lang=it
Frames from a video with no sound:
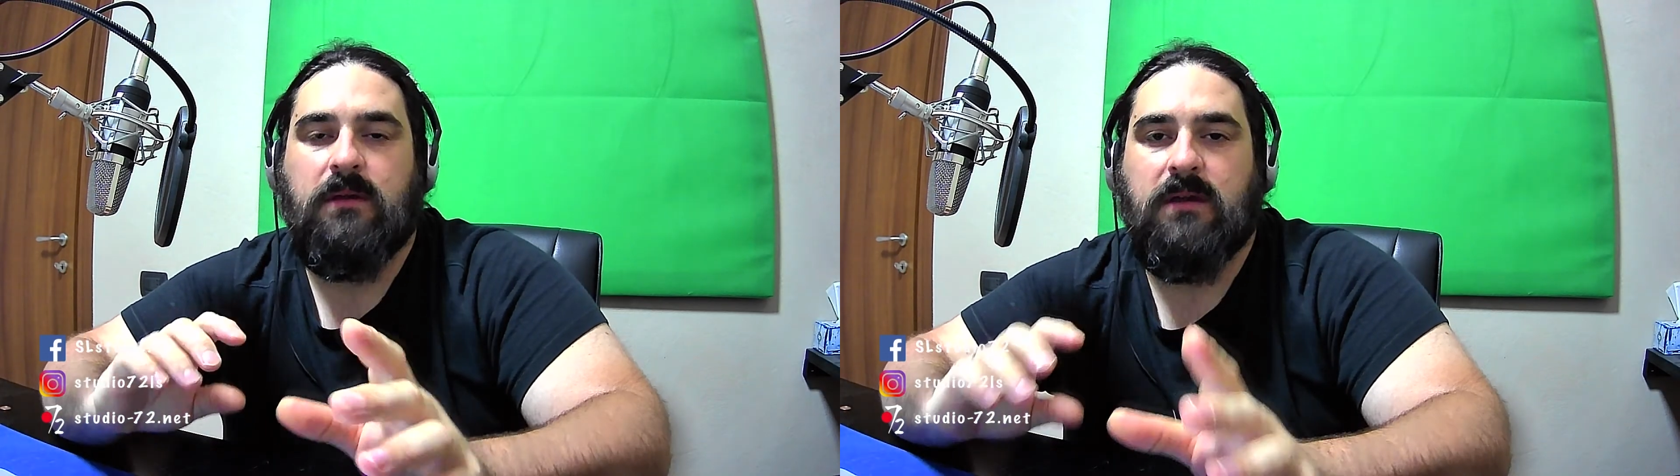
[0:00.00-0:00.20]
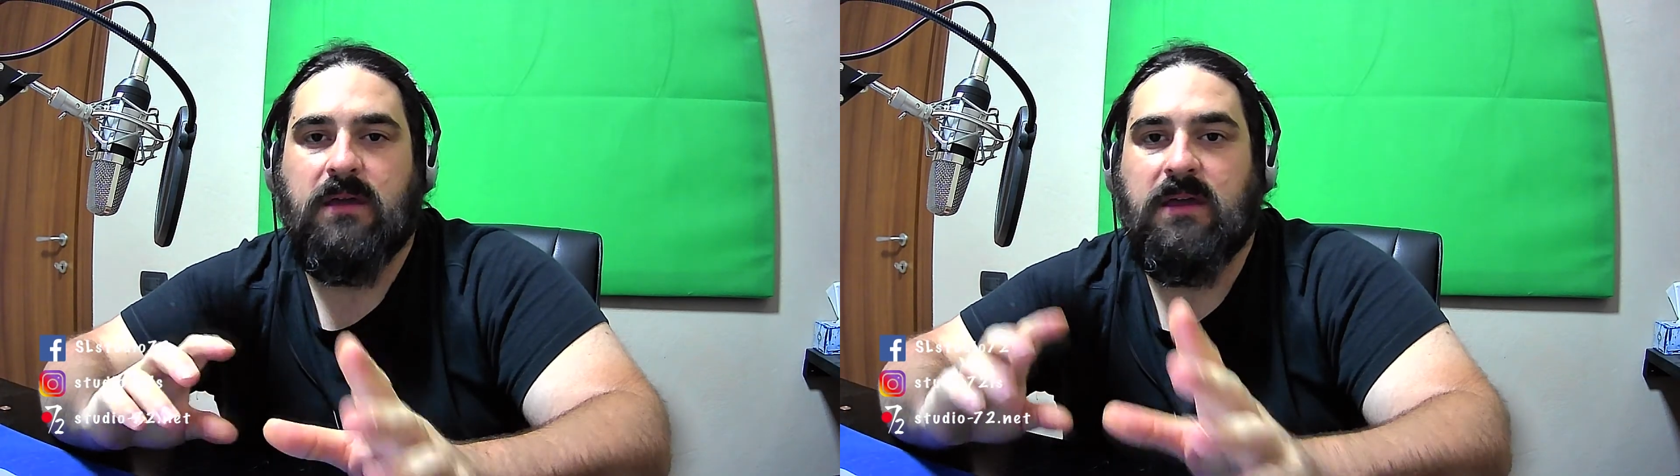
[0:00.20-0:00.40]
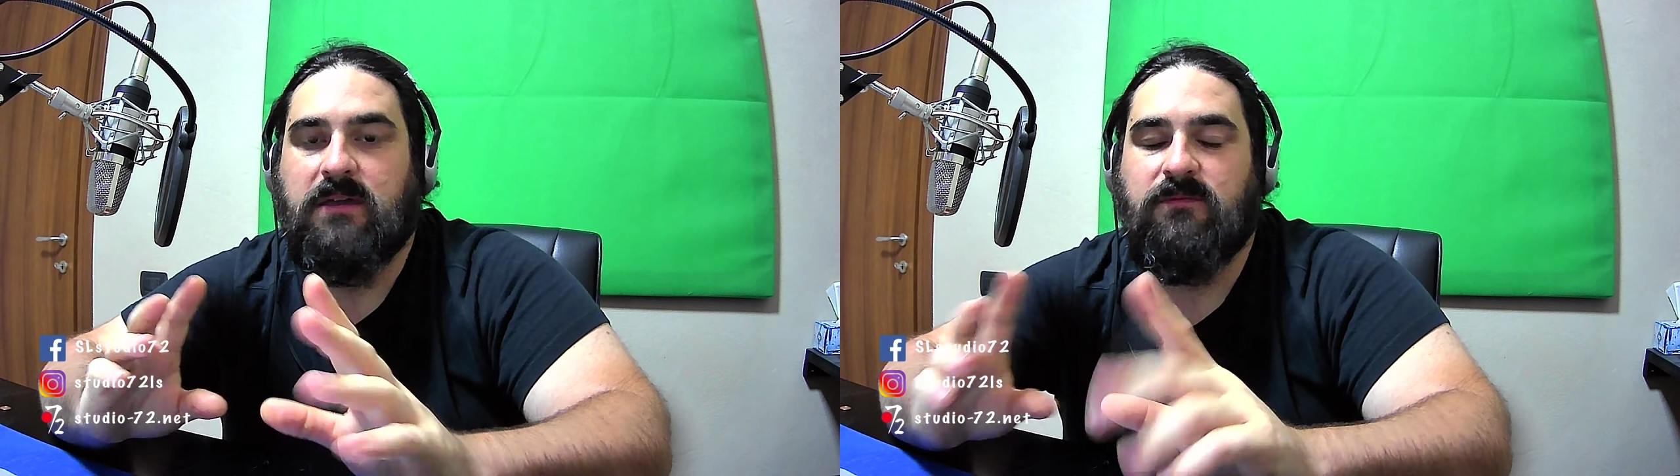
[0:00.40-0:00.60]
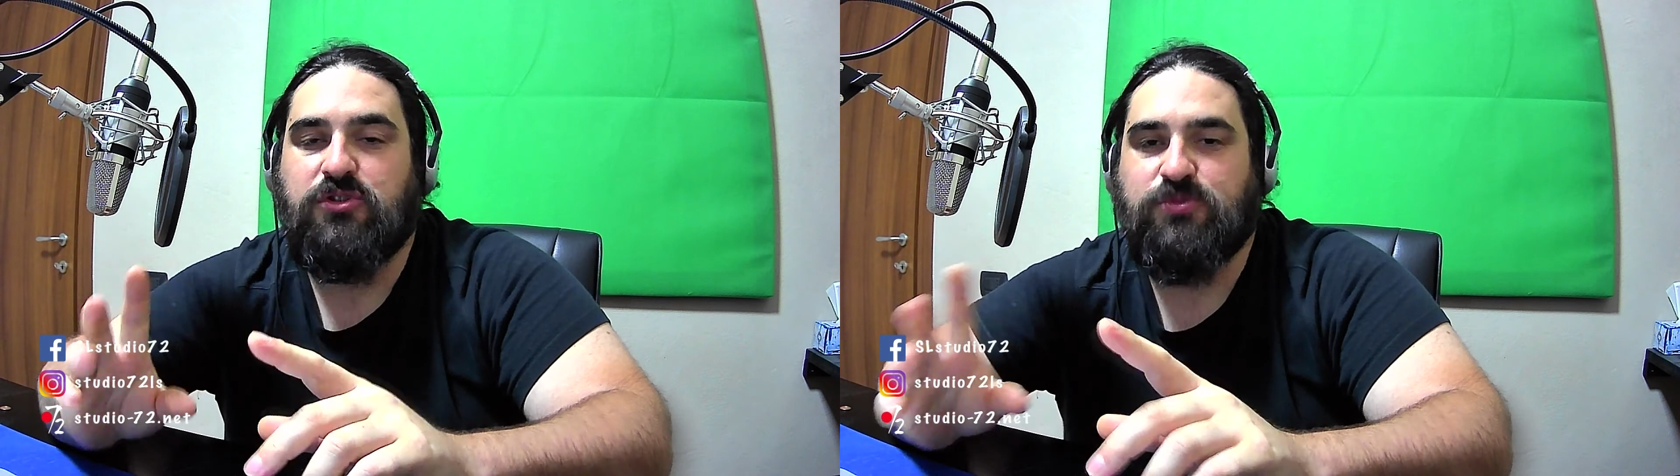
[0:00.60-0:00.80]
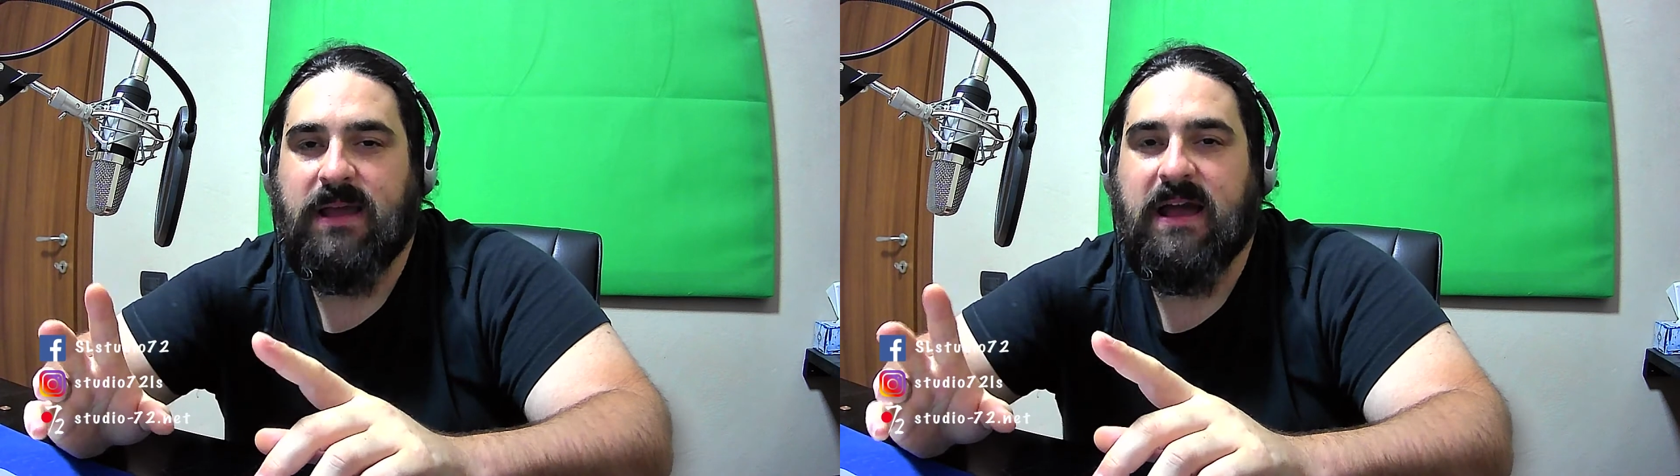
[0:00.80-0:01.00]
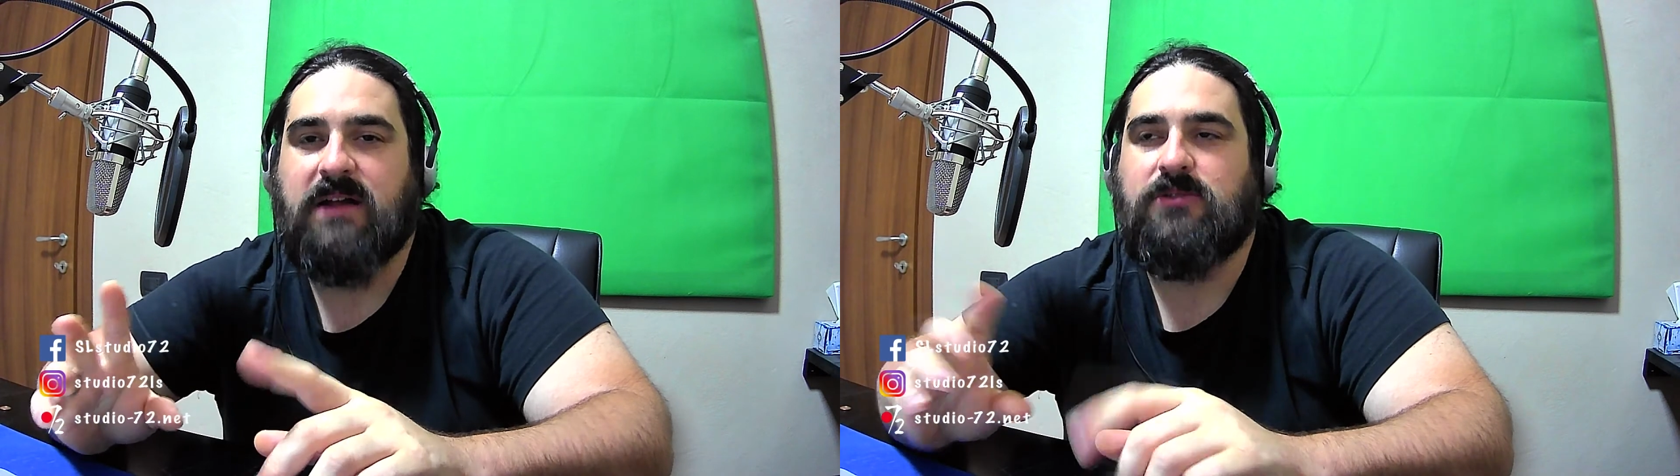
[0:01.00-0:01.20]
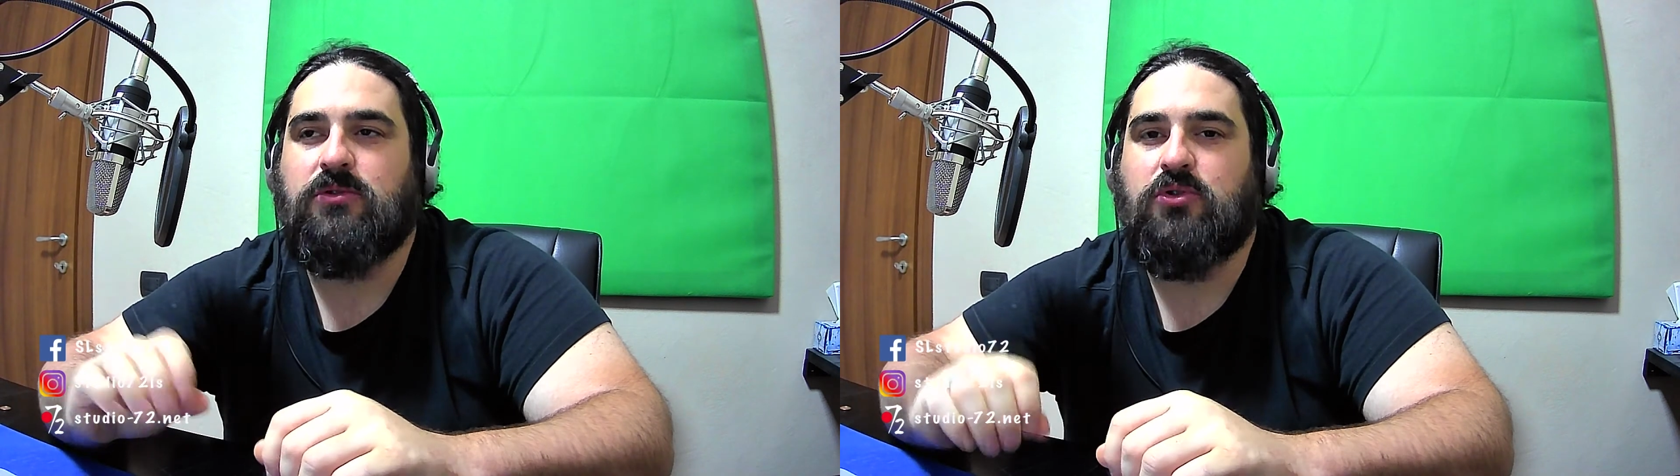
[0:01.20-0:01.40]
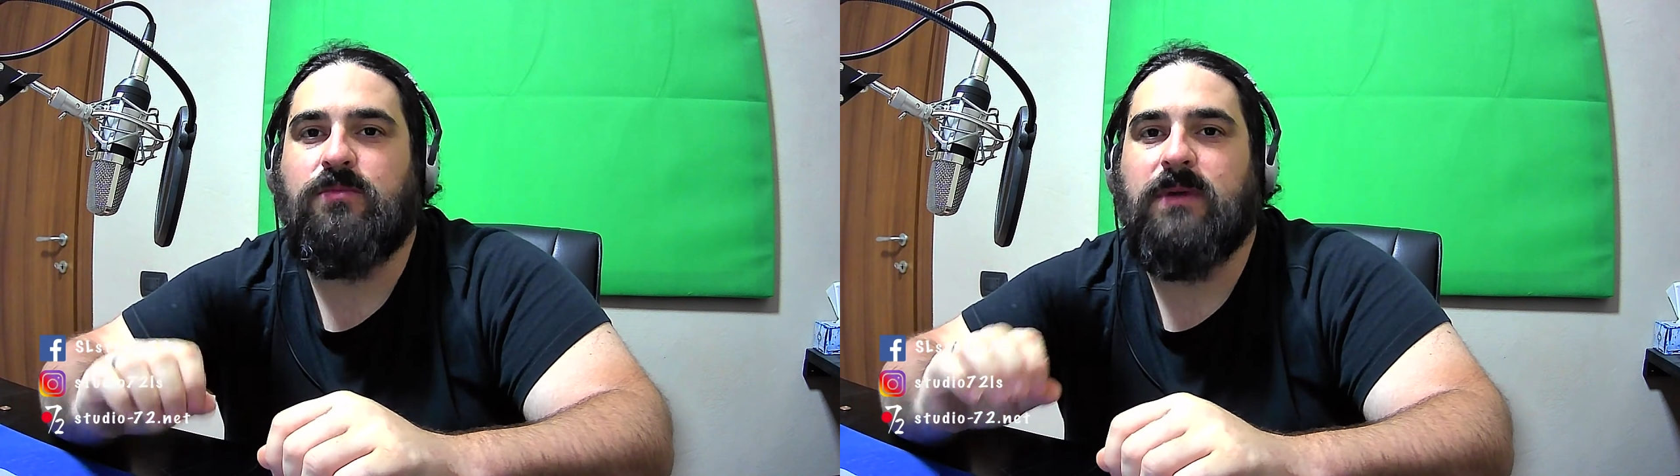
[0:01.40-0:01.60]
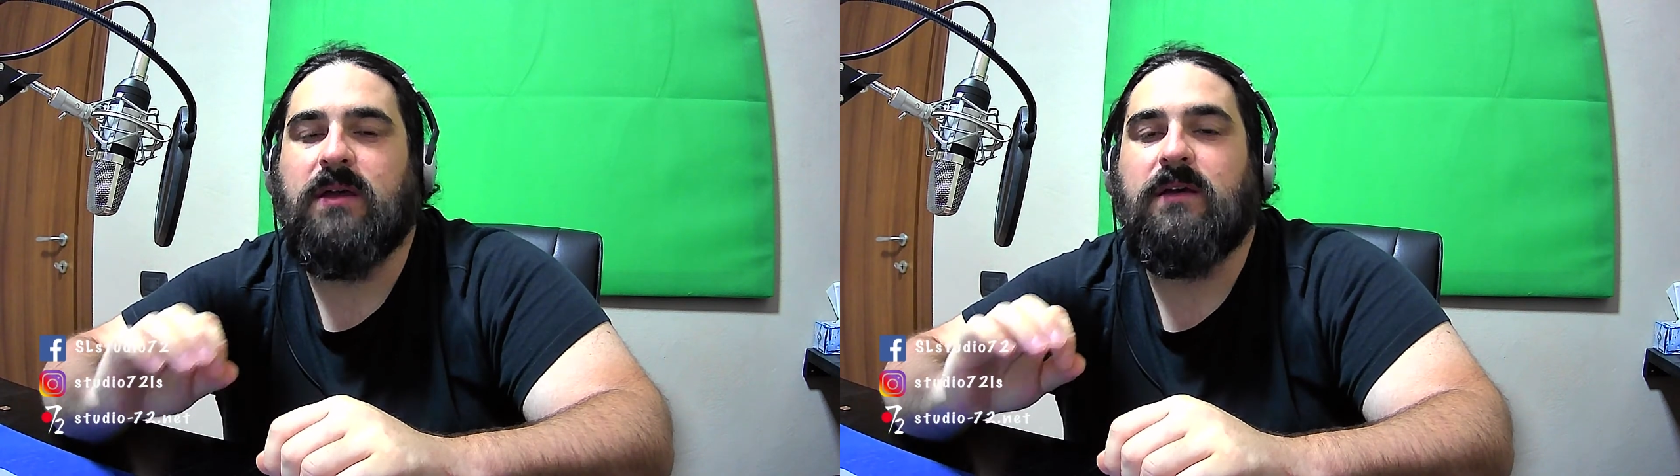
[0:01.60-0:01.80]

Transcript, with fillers: che vi ho spiegato come